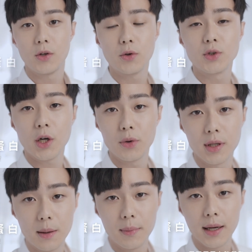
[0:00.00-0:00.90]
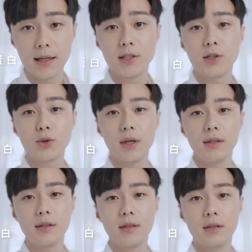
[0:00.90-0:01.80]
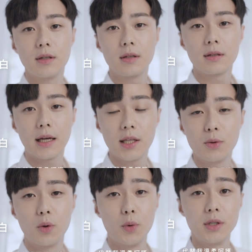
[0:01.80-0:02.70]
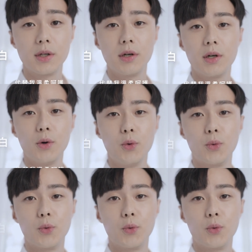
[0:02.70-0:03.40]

用胶原蛋白氨基酸代替我温柔呵护